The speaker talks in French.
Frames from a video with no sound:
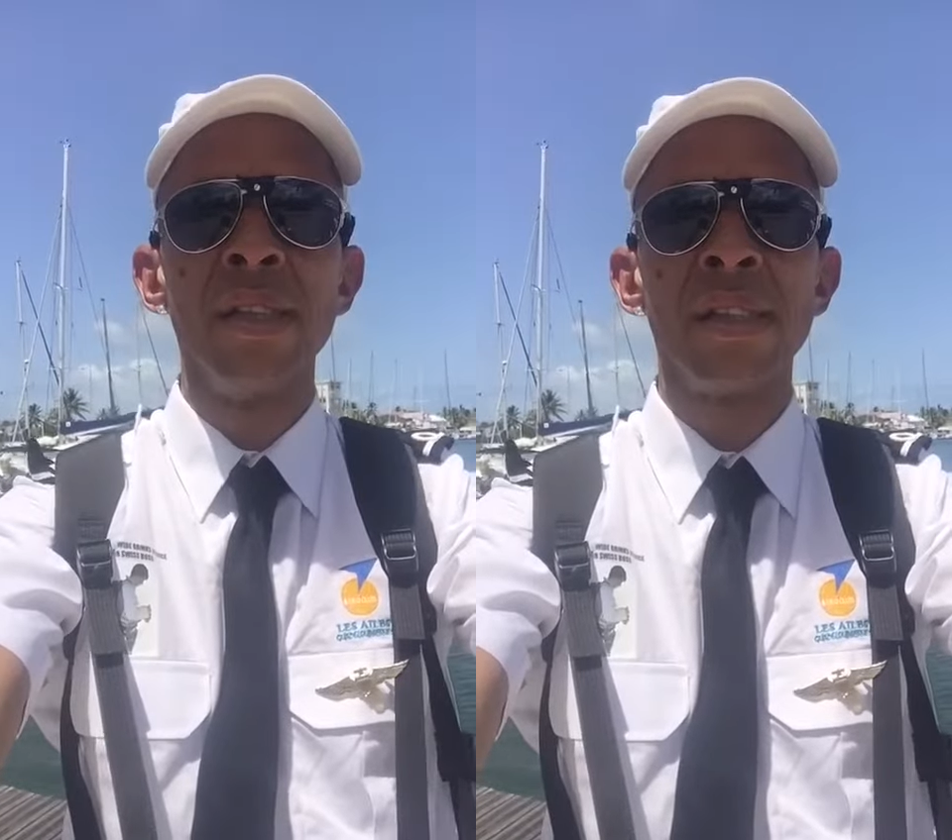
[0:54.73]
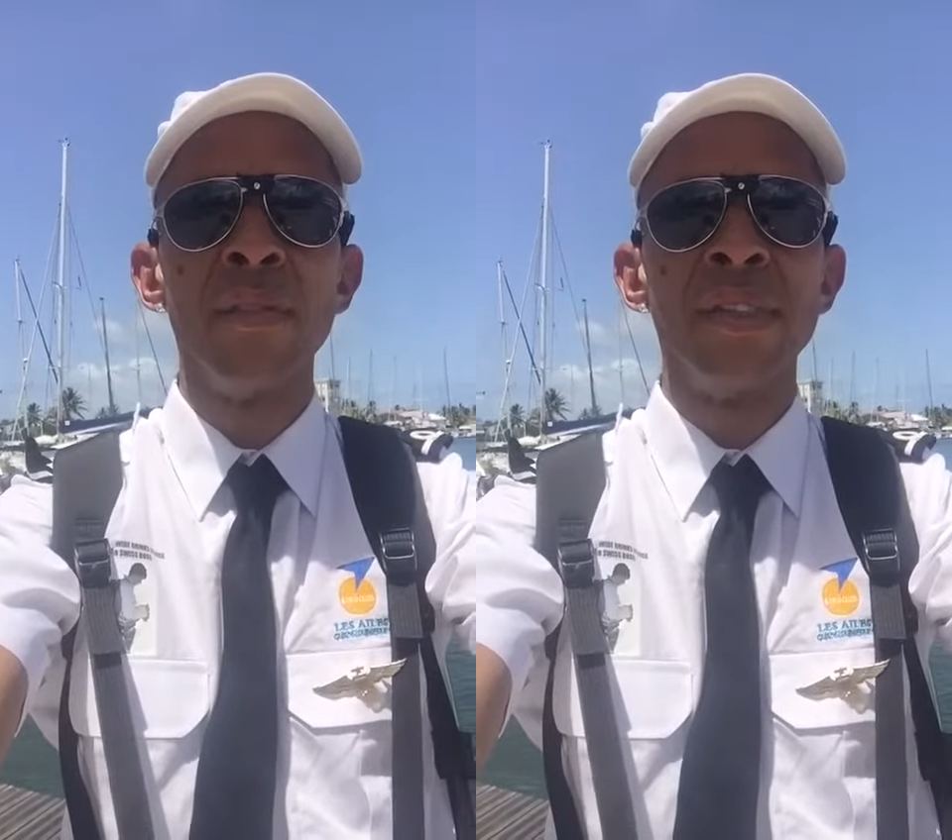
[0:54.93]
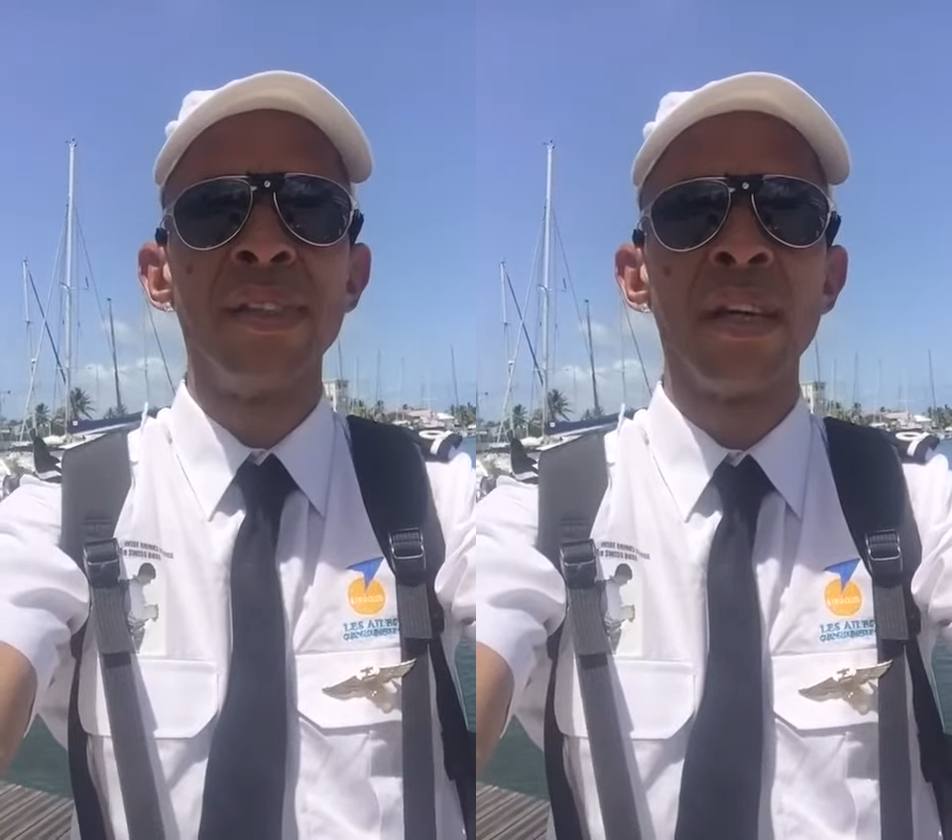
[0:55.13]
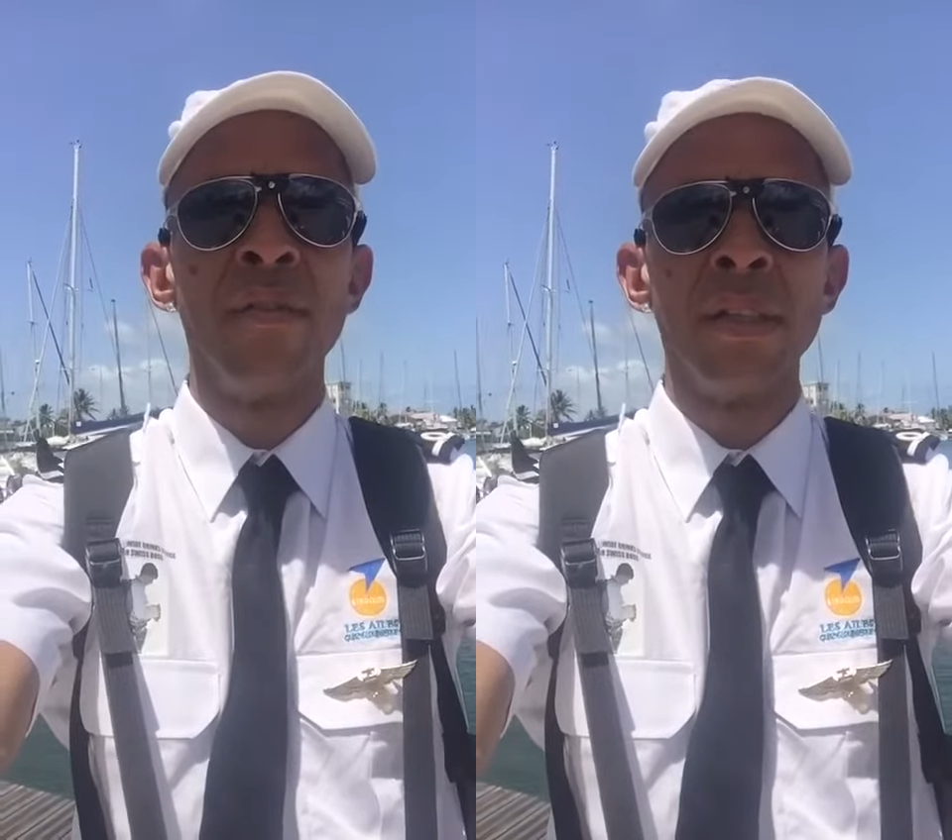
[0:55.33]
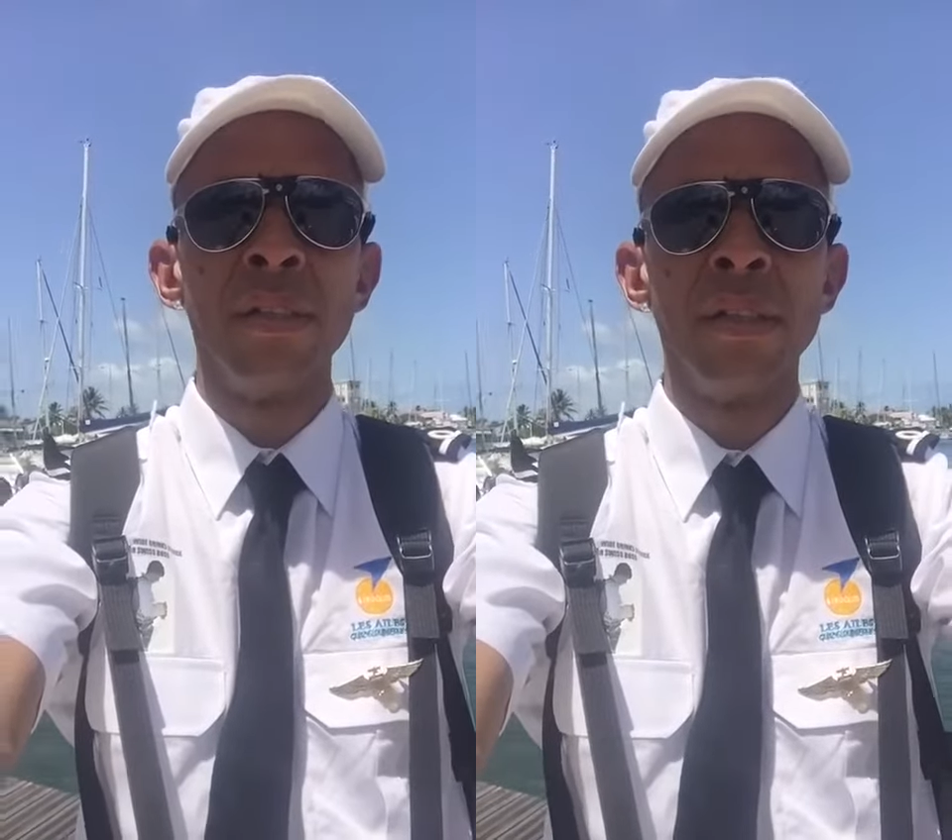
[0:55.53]
77
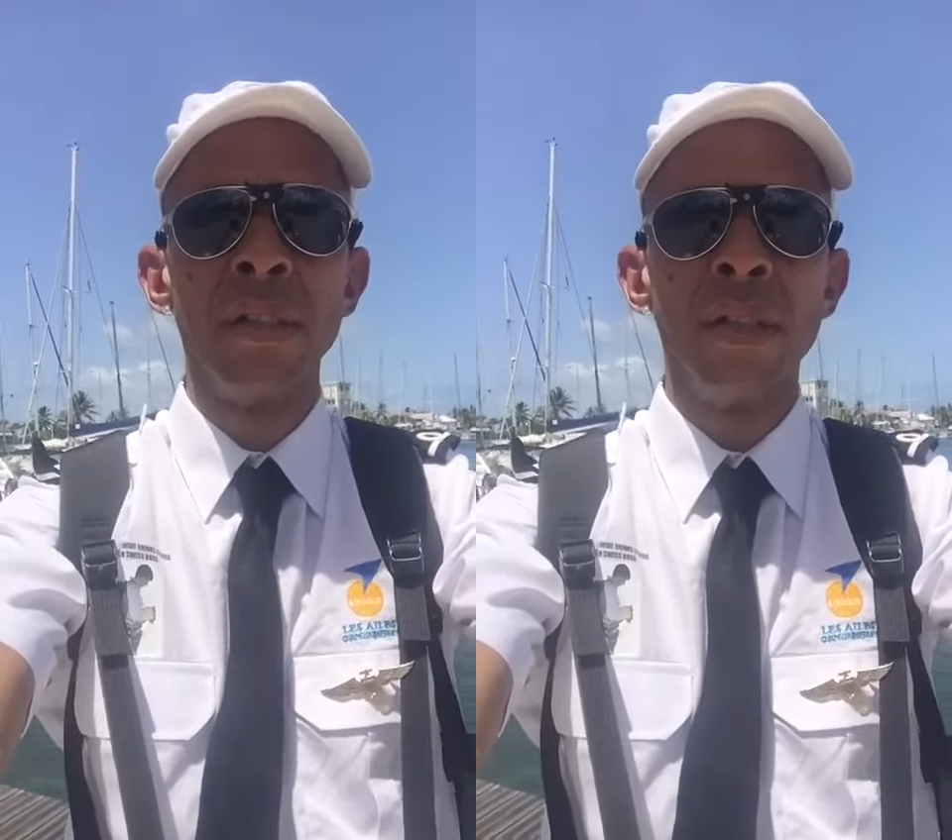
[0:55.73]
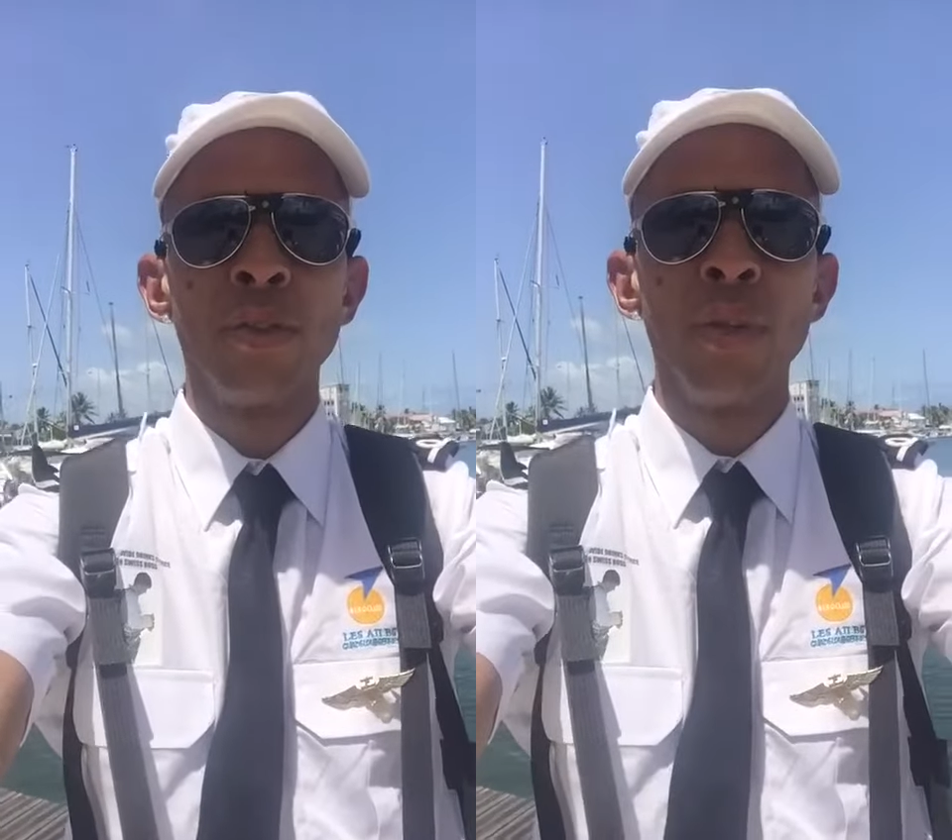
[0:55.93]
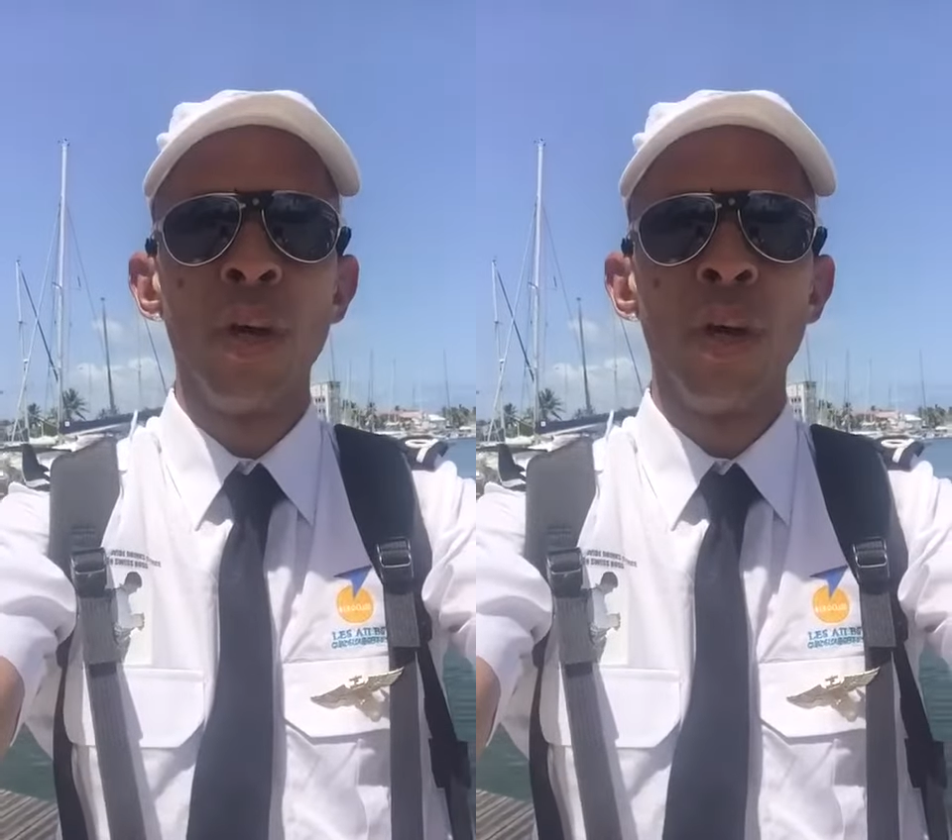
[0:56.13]
Tony